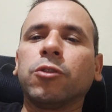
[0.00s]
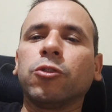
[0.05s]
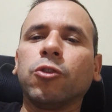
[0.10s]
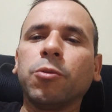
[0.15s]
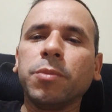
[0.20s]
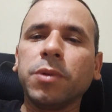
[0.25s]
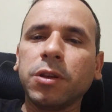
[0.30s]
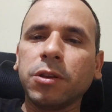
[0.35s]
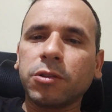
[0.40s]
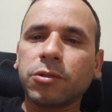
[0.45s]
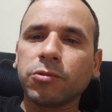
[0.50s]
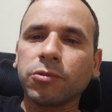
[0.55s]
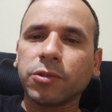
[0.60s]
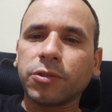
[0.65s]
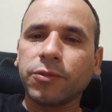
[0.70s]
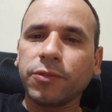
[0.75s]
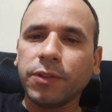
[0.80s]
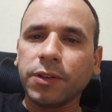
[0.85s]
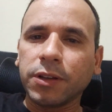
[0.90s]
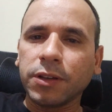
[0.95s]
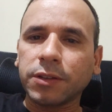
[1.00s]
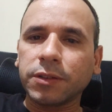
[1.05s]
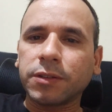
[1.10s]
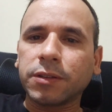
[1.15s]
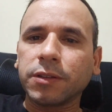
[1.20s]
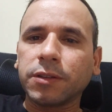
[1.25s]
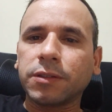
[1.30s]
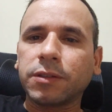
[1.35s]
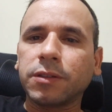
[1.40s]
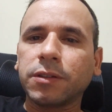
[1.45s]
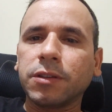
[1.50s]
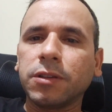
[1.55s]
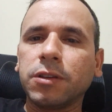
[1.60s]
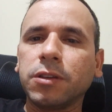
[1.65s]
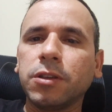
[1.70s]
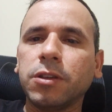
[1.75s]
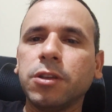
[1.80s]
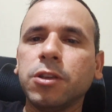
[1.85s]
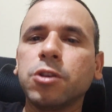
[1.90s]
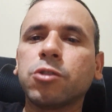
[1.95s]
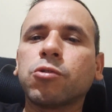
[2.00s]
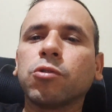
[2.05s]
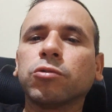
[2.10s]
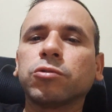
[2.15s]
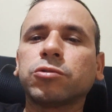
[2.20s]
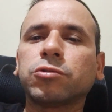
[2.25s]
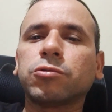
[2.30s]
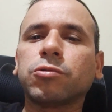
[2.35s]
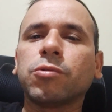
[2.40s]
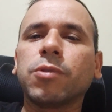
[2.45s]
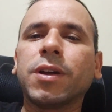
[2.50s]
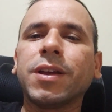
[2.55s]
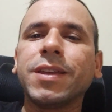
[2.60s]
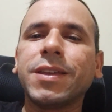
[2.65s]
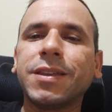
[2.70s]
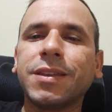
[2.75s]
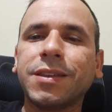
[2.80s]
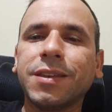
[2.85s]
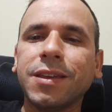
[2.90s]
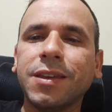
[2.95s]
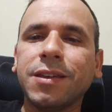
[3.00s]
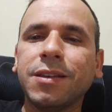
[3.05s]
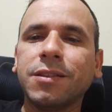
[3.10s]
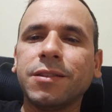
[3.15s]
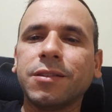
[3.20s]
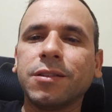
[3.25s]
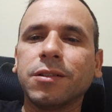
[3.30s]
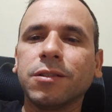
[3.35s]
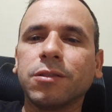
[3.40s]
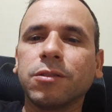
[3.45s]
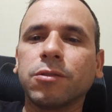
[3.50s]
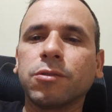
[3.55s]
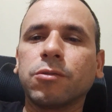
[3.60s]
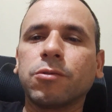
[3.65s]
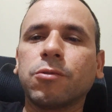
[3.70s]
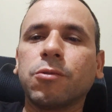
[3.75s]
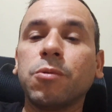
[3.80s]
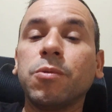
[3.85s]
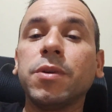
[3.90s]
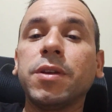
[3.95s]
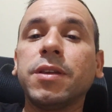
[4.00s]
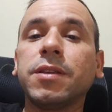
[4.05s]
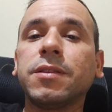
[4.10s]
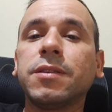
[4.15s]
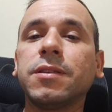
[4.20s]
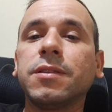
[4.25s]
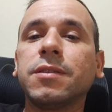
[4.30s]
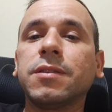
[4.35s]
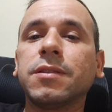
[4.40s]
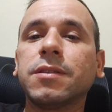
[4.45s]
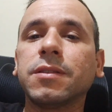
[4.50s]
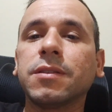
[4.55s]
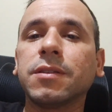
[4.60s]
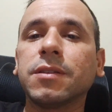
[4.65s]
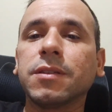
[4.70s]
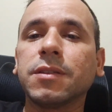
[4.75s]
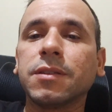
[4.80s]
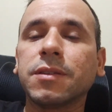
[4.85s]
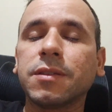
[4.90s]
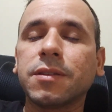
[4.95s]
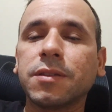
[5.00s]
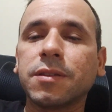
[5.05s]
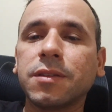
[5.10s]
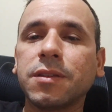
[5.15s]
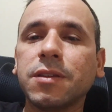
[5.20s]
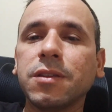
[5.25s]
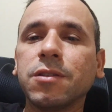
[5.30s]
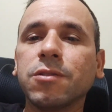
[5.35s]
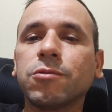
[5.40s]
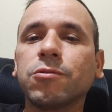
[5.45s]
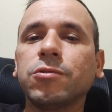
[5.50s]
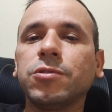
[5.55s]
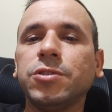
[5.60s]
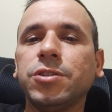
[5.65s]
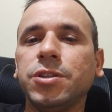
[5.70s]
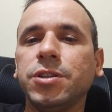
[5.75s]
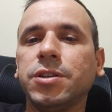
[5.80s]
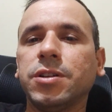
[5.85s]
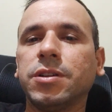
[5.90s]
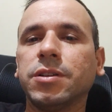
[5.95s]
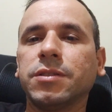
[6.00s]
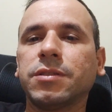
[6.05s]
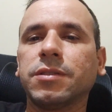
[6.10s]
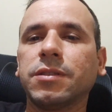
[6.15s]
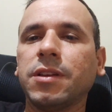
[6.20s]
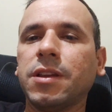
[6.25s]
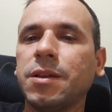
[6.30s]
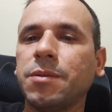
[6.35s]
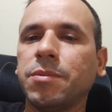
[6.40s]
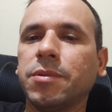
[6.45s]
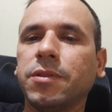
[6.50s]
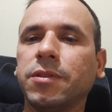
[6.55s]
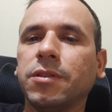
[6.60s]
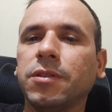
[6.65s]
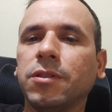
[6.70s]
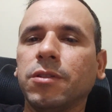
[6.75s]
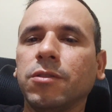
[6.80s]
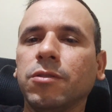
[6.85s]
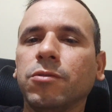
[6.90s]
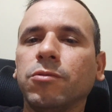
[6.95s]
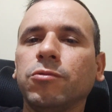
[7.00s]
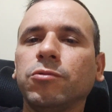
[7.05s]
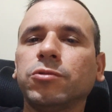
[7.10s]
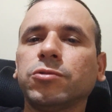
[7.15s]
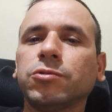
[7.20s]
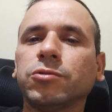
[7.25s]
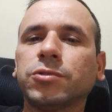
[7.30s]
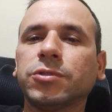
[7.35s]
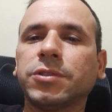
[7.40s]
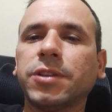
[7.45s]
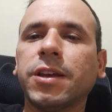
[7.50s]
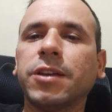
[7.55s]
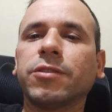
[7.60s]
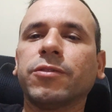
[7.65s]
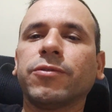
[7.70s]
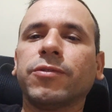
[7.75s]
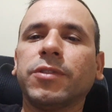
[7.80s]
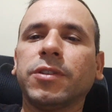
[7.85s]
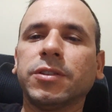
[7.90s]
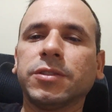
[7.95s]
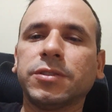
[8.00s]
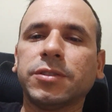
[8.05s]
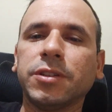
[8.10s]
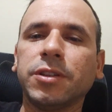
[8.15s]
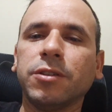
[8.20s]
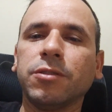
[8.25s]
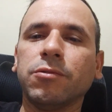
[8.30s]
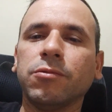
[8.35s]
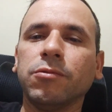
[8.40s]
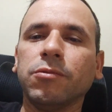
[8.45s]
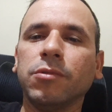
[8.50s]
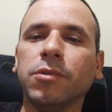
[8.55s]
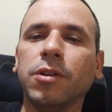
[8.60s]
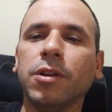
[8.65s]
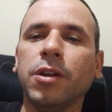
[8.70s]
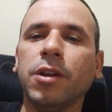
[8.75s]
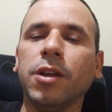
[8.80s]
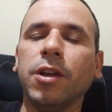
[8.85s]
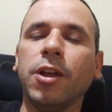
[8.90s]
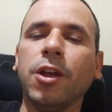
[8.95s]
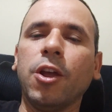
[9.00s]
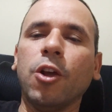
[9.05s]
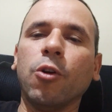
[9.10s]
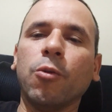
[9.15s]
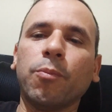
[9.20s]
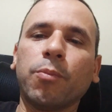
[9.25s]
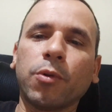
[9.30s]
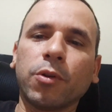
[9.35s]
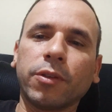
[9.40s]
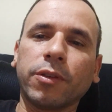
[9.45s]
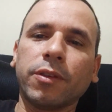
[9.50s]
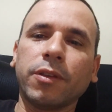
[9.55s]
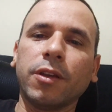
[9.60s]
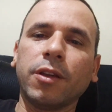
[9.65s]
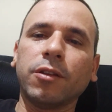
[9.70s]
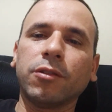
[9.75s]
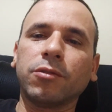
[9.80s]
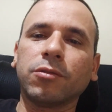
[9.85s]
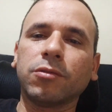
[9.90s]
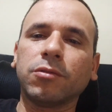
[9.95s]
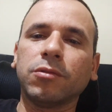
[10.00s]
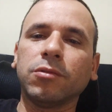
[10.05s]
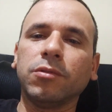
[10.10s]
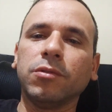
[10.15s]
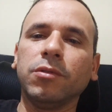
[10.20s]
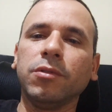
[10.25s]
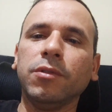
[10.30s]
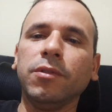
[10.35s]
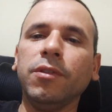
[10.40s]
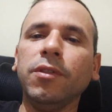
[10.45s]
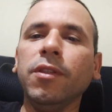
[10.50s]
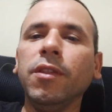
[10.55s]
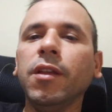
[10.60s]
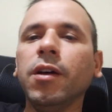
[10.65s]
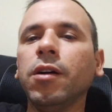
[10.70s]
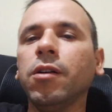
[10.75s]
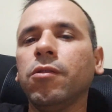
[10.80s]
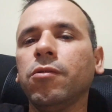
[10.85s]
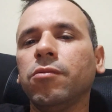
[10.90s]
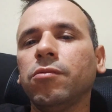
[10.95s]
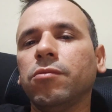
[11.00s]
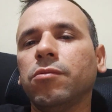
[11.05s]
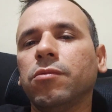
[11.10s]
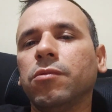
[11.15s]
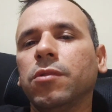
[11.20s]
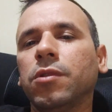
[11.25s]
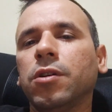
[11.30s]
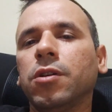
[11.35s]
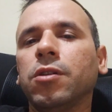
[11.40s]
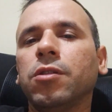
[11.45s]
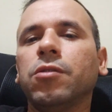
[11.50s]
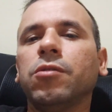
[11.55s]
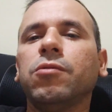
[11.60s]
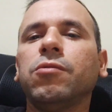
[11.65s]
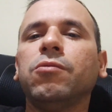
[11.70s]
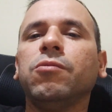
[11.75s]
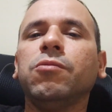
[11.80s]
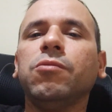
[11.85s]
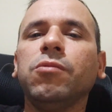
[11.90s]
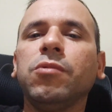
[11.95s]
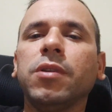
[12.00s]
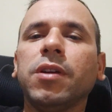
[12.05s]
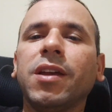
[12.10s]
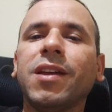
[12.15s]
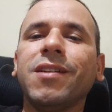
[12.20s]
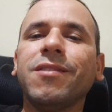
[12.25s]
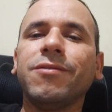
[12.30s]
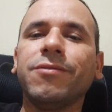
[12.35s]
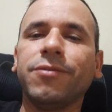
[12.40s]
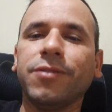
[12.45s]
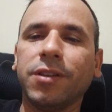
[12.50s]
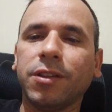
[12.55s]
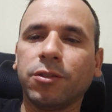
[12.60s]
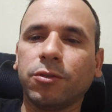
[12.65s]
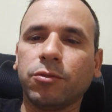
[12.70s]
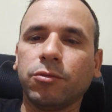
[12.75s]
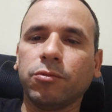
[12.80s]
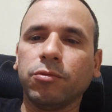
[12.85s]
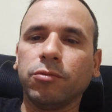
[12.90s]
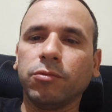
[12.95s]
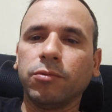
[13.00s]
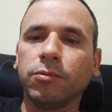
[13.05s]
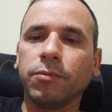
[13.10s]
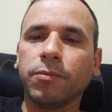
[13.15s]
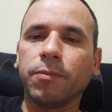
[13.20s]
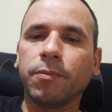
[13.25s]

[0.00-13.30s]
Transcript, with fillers: Domine suas finanças e construa riqueza com esses cinco dicas. Lembre-se, o sucesso financeiro é um processo, não um evento.